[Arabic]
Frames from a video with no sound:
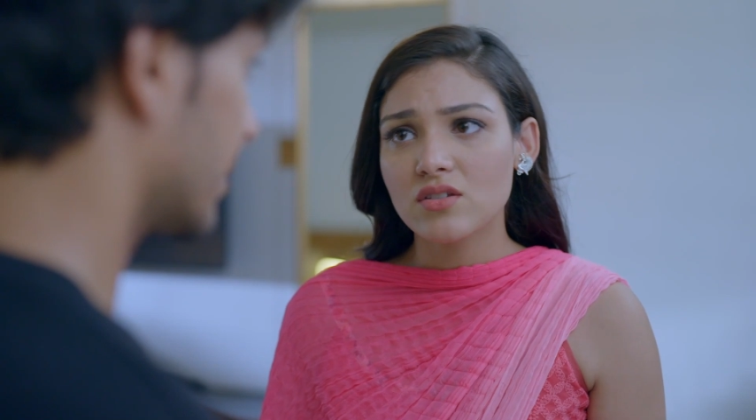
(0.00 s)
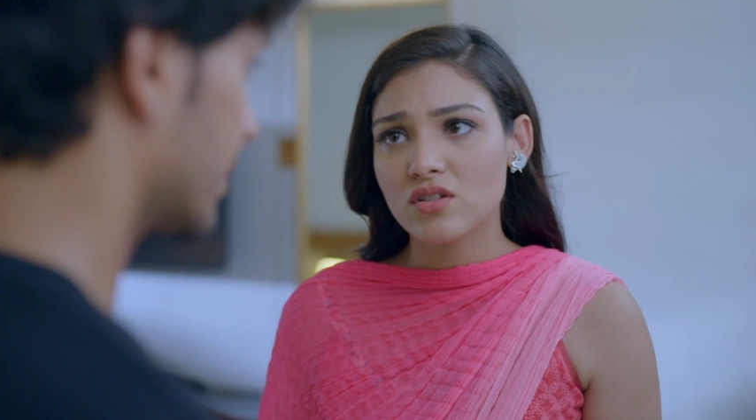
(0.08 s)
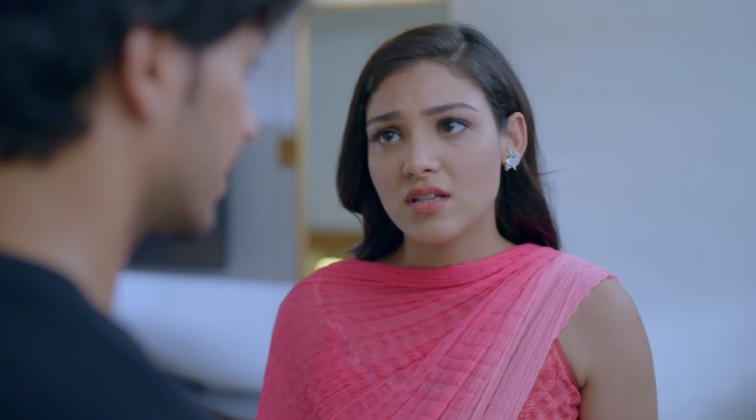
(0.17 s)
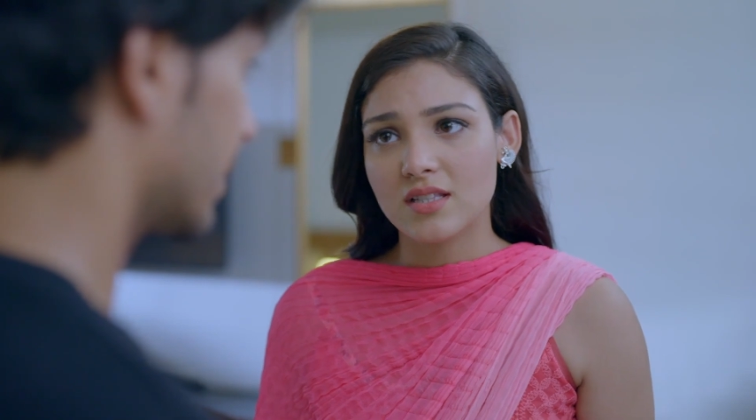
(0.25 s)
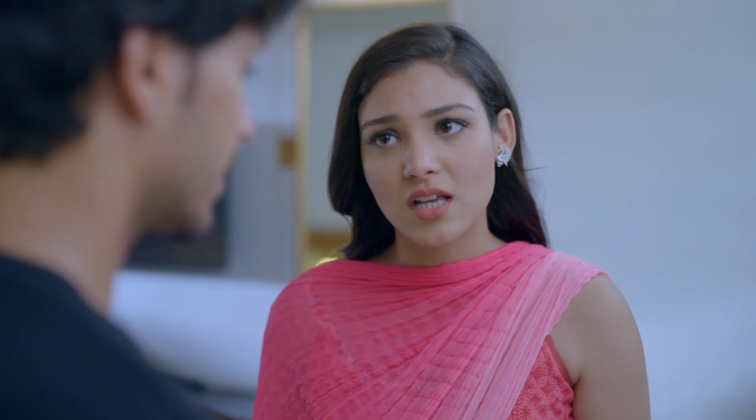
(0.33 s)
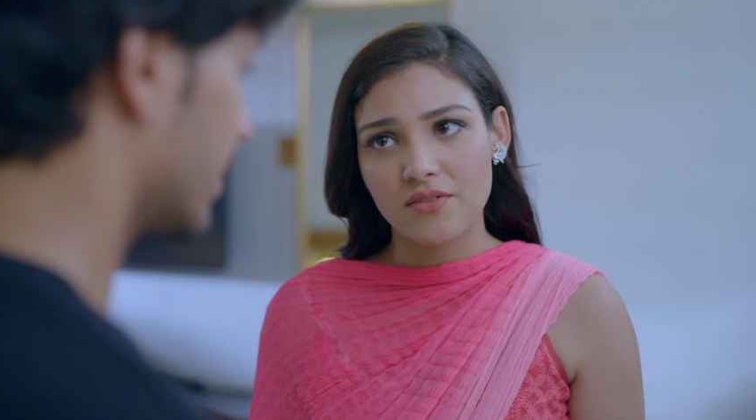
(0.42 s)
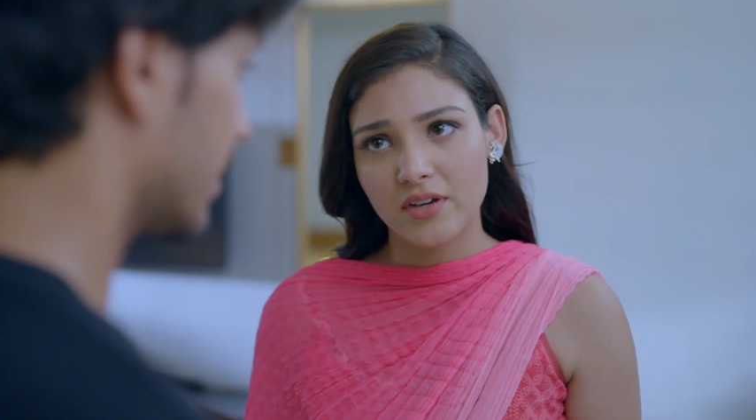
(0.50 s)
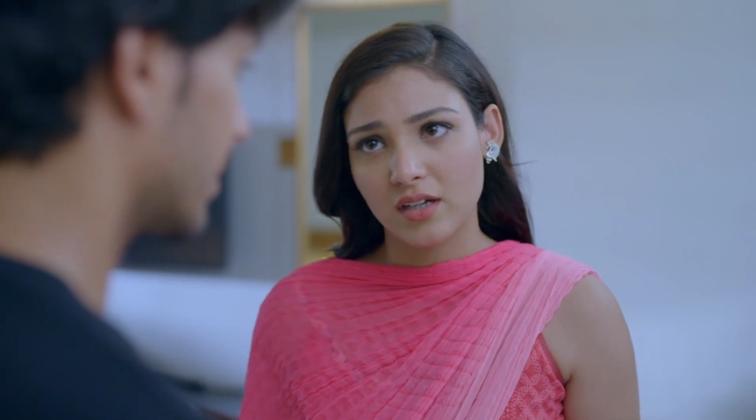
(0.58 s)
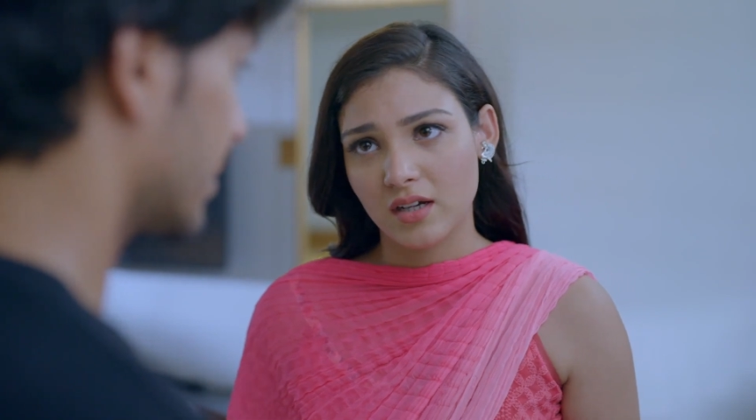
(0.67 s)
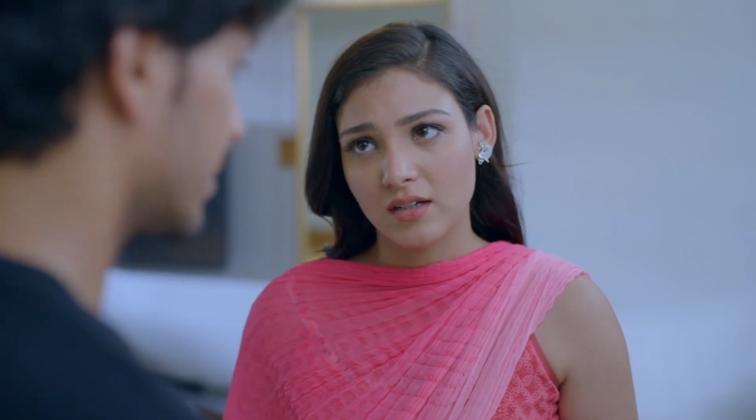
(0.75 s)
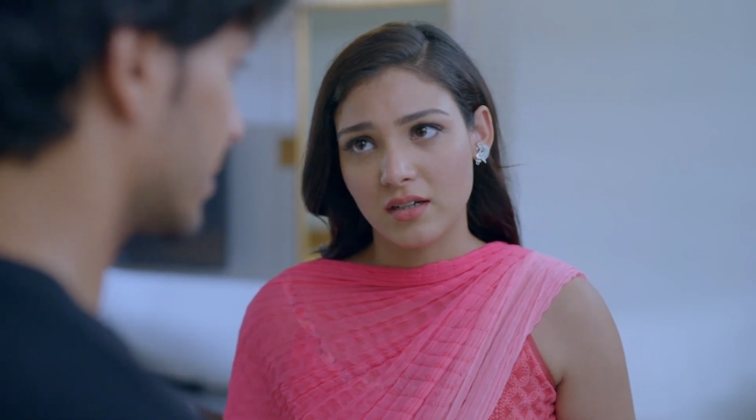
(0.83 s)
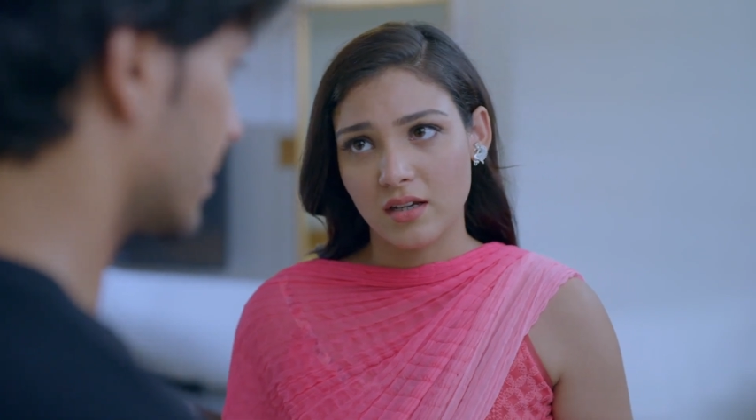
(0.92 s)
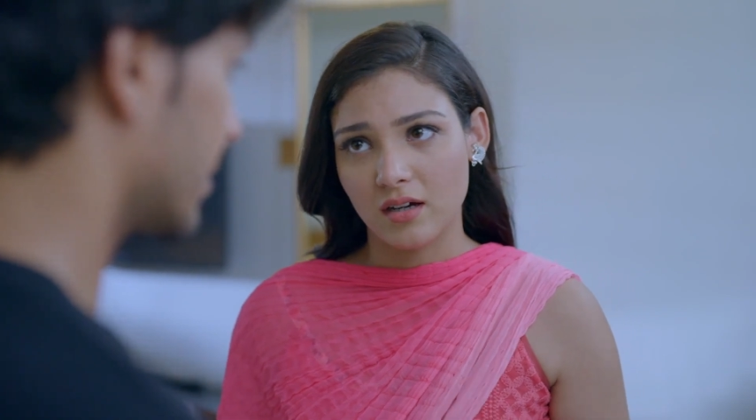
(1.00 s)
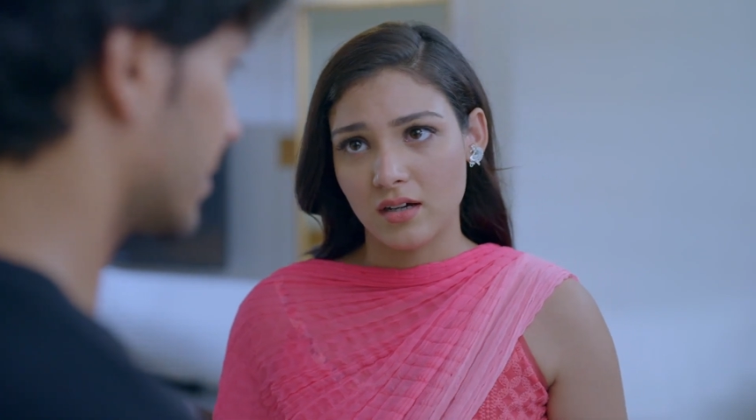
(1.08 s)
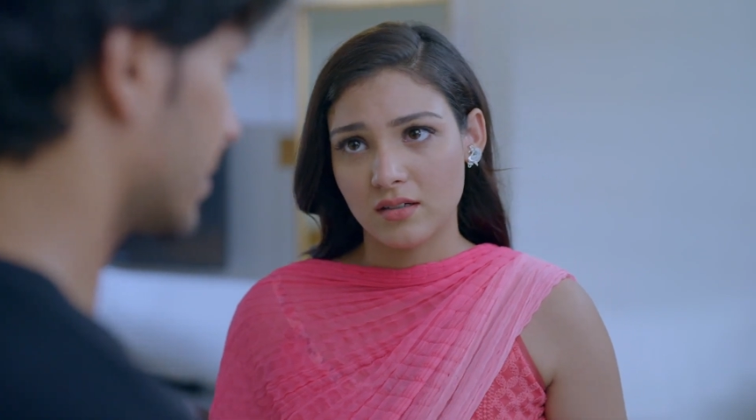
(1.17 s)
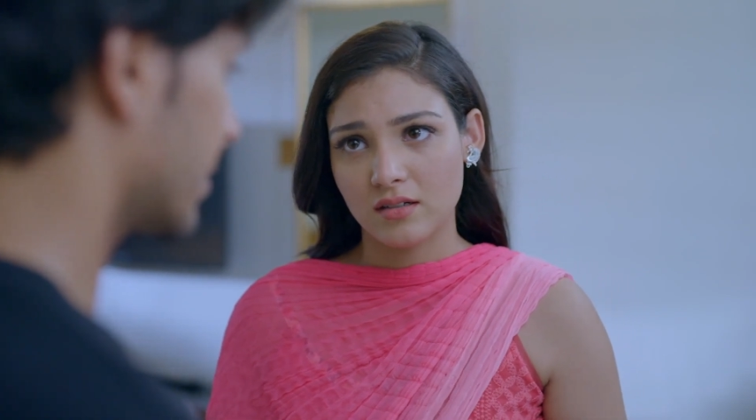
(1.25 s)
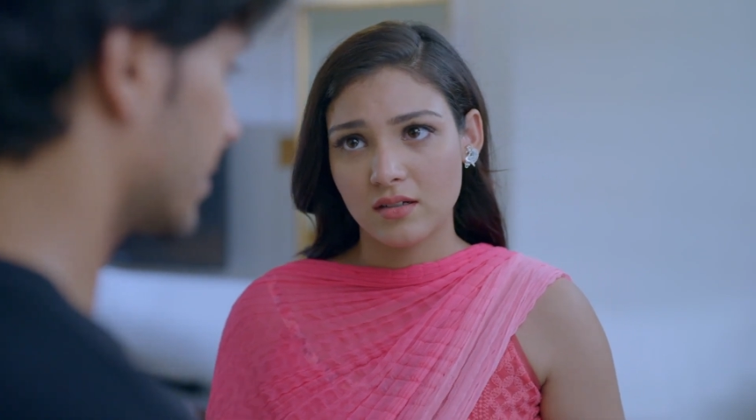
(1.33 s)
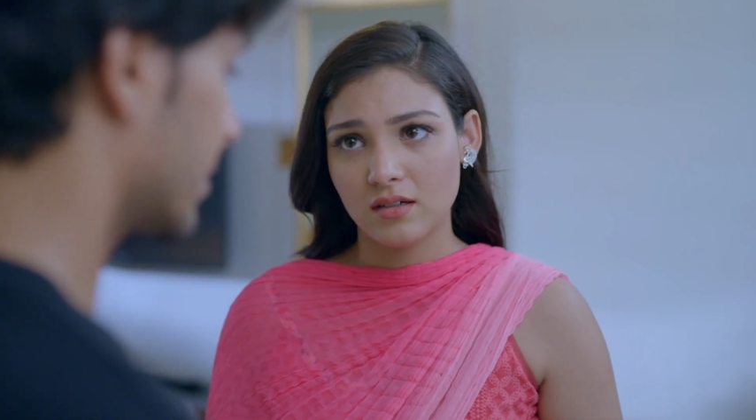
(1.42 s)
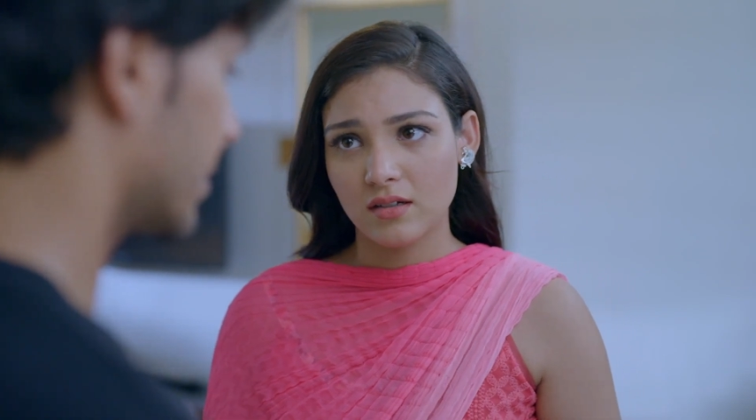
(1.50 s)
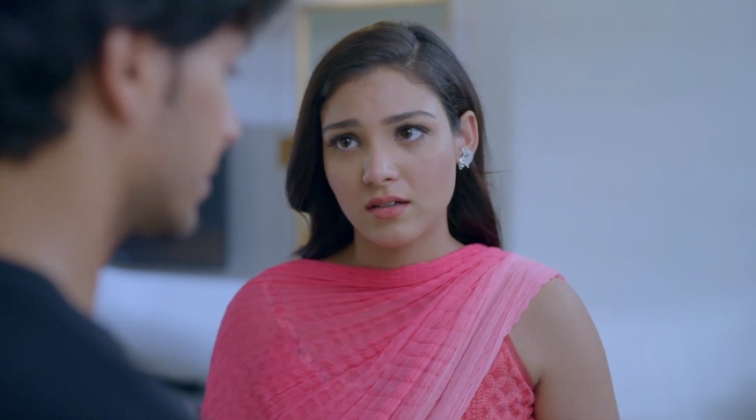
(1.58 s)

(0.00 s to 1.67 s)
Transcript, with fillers: شو ناطرين لهلا يا اهان؟